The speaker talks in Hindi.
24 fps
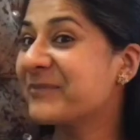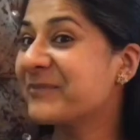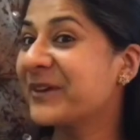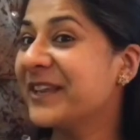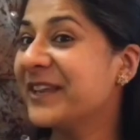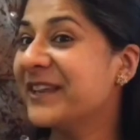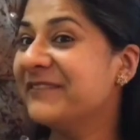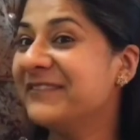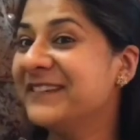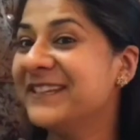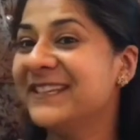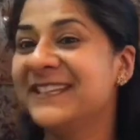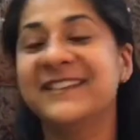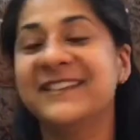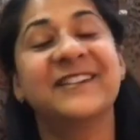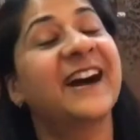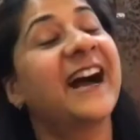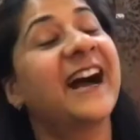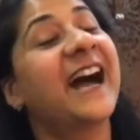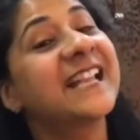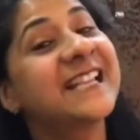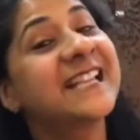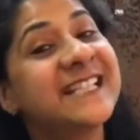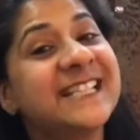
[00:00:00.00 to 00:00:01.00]
ये वीडियो
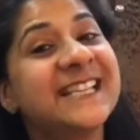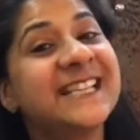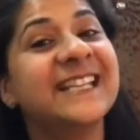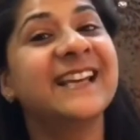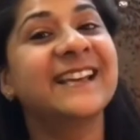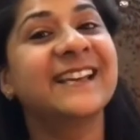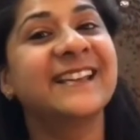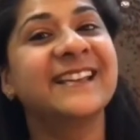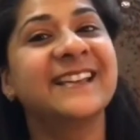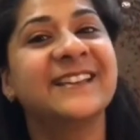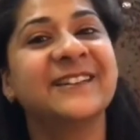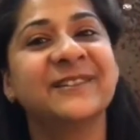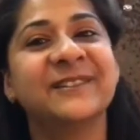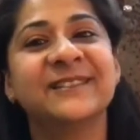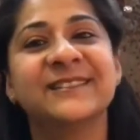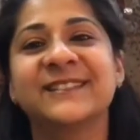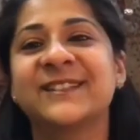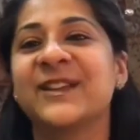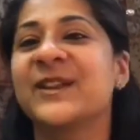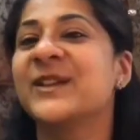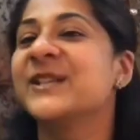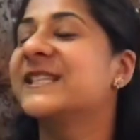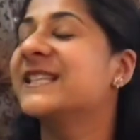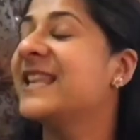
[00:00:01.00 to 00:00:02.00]
अच्छी लगी हो तो
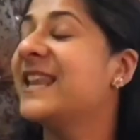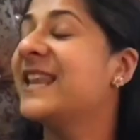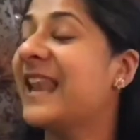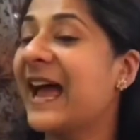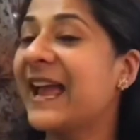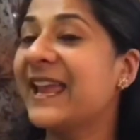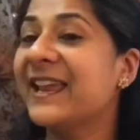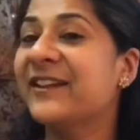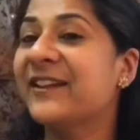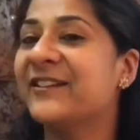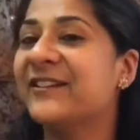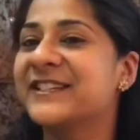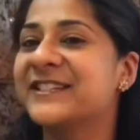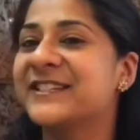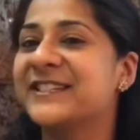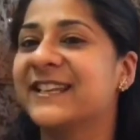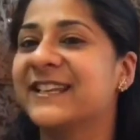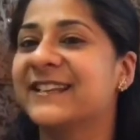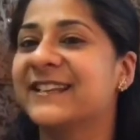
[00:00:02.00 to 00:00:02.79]
इसे लाइक और शेयर